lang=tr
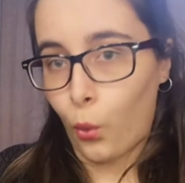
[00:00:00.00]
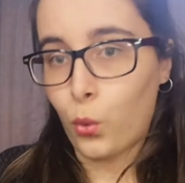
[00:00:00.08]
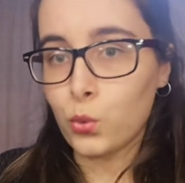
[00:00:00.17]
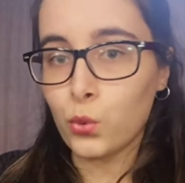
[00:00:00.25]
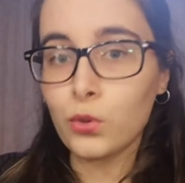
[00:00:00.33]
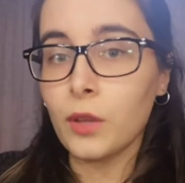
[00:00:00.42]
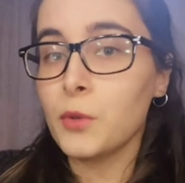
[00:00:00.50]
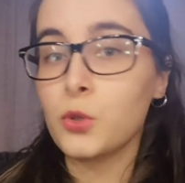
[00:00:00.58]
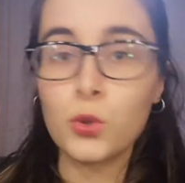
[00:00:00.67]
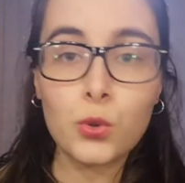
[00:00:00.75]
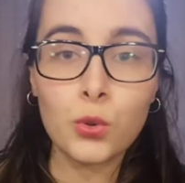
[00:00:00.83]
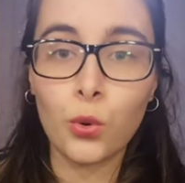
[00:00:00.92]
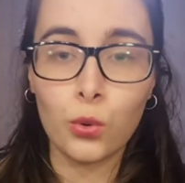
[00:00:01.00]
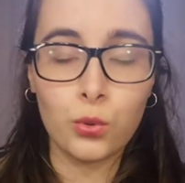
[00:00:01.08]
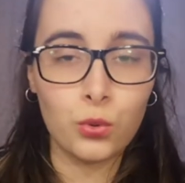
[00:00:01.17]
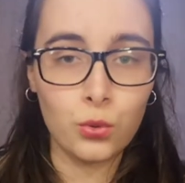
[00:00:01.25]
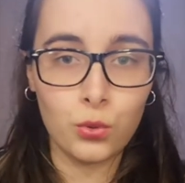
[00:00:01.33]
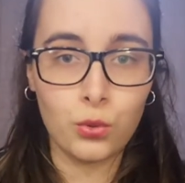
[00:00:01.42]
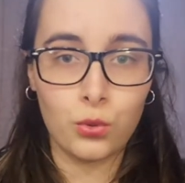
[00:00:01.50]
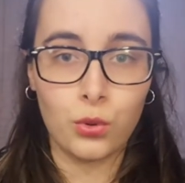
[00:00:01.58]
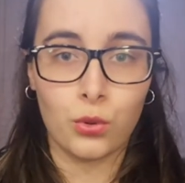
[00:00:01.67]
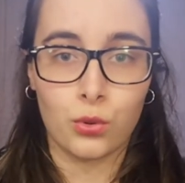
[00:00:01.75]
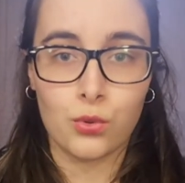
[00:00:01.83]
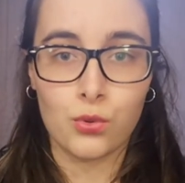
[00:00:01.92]
onun da bir çocuk olduğunu
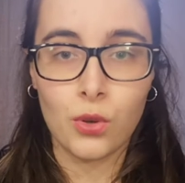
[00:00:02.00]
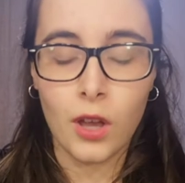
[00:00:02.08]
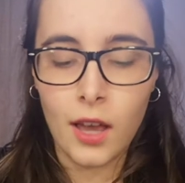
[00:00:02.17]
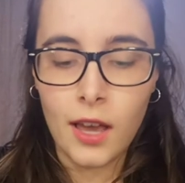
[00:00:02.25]
unutuyoruz.